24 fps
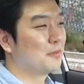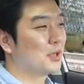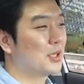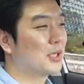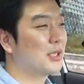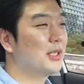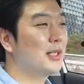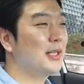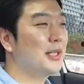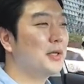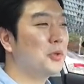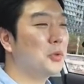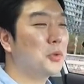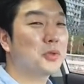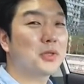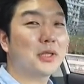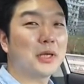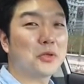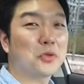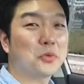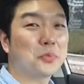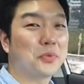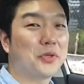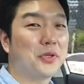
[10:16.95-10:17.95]
클리오
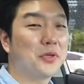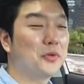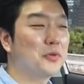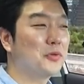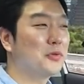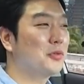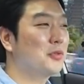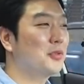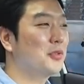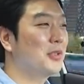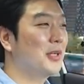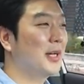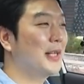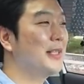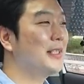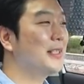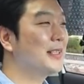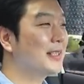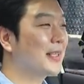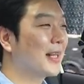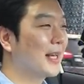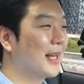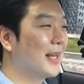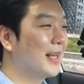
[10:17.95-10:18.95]
때도 비유를
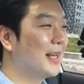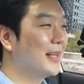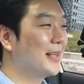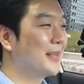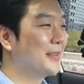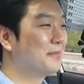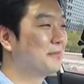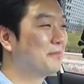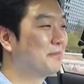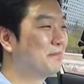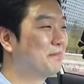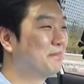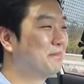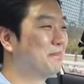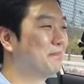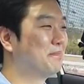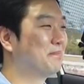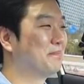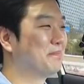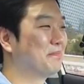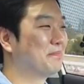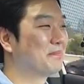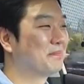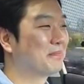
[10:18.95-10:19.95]
했는데,
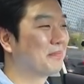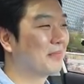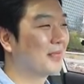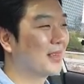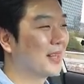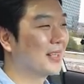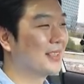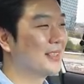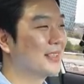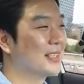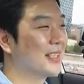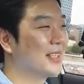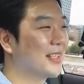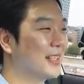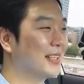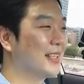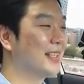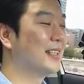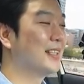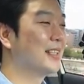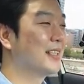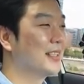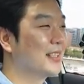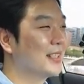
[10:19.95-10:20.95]
이제
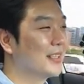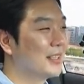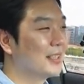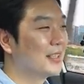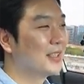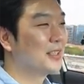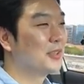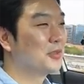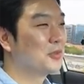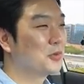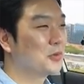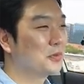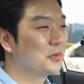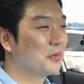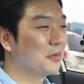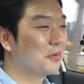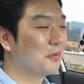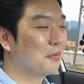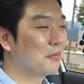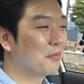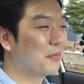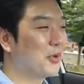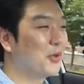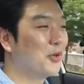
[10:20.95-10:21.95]

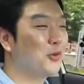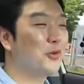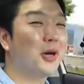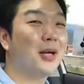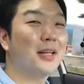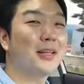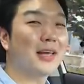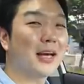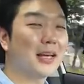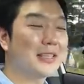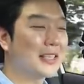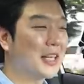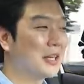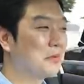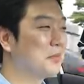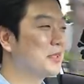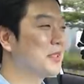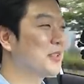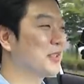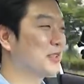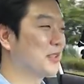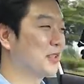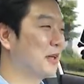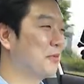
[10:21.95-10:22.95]
비유하는 게
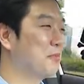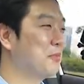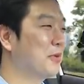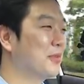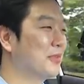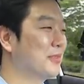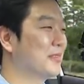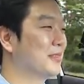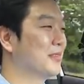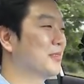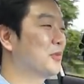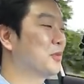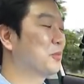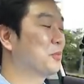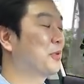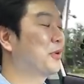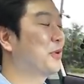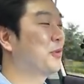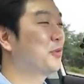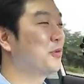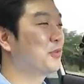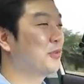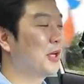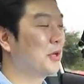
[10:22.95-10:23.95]
재밌어서 한번 또
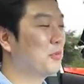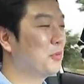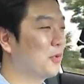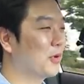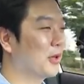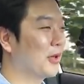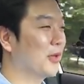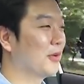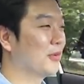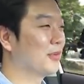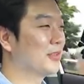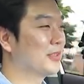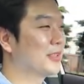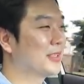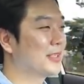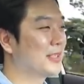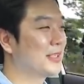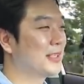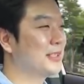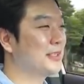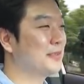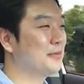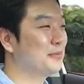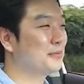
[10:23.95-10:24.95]
비유를 해볼게요.
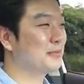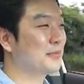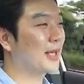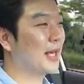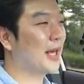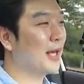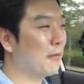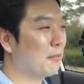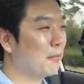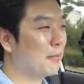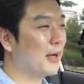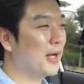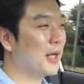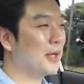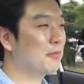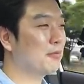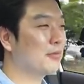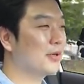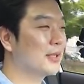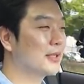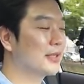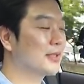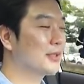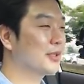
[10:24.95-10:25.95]
지금 K5
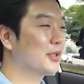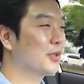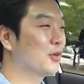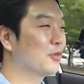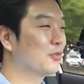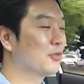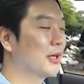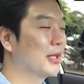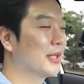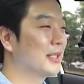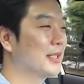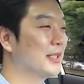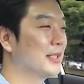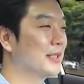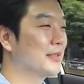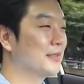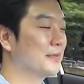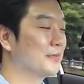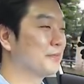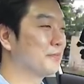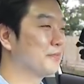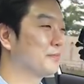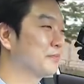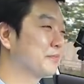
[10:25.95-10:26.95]
같은
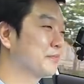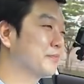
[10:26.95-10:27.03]
경우에는